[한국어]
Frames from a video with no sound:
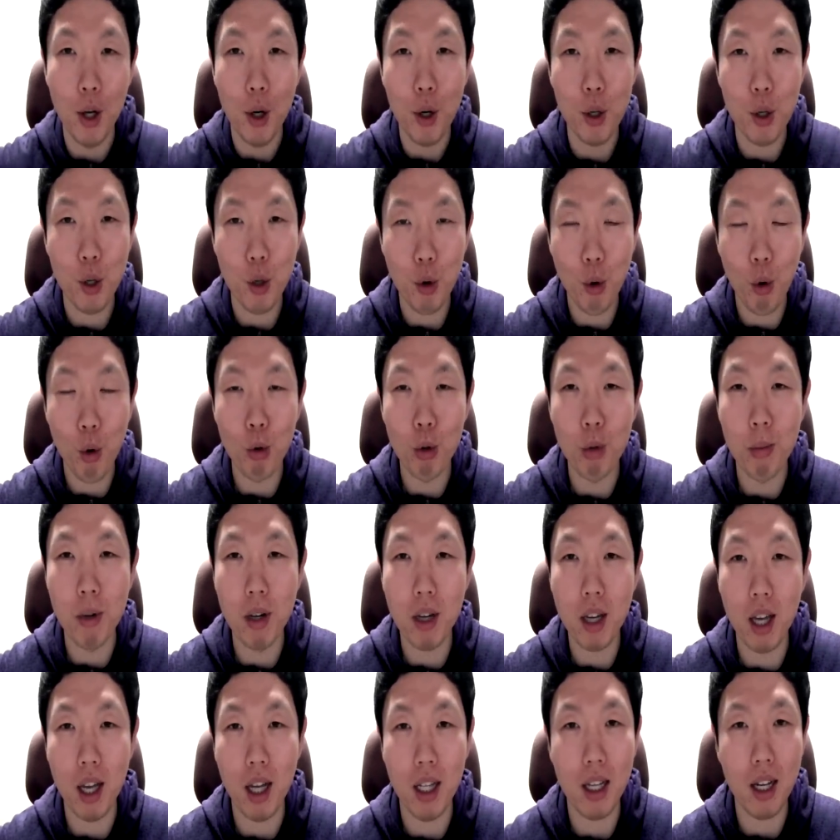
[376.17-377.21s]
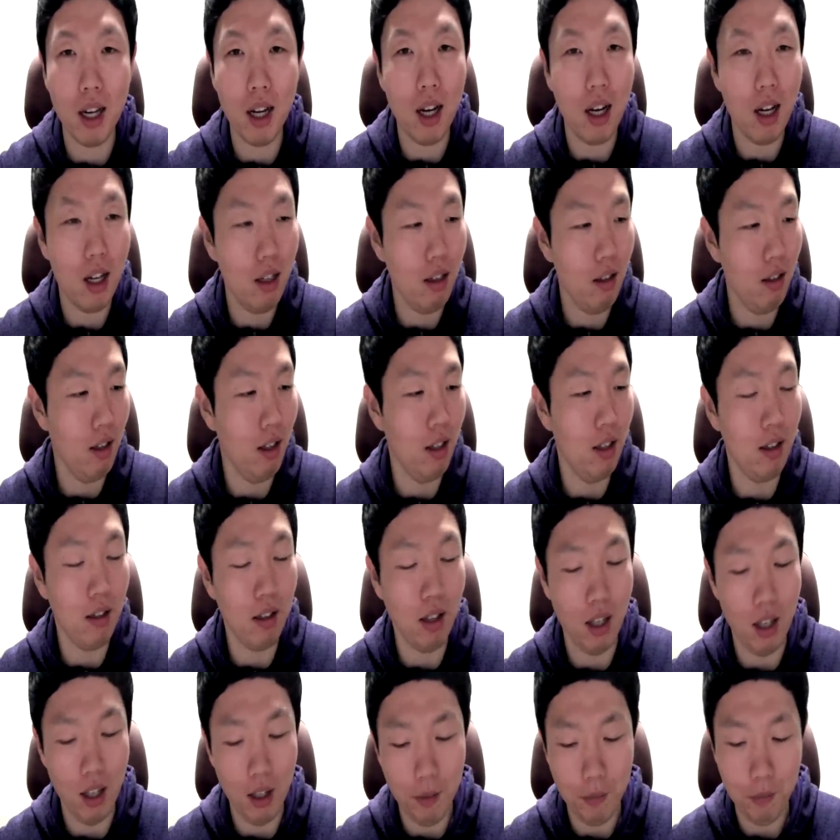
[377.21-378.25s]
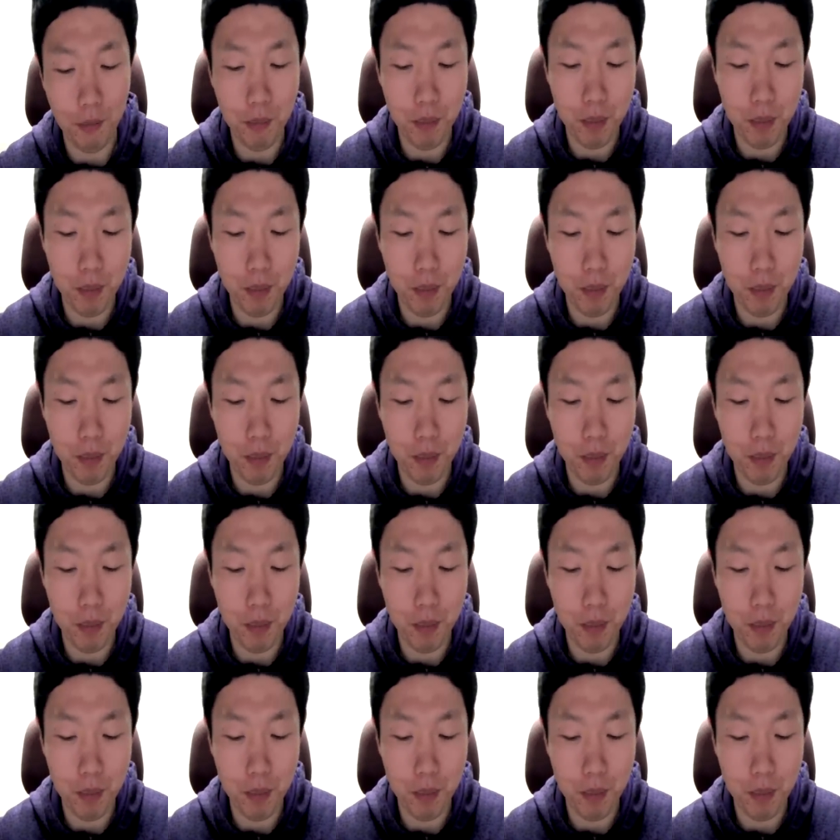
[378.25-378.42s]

이 코드 몇 개 하다가 이렇게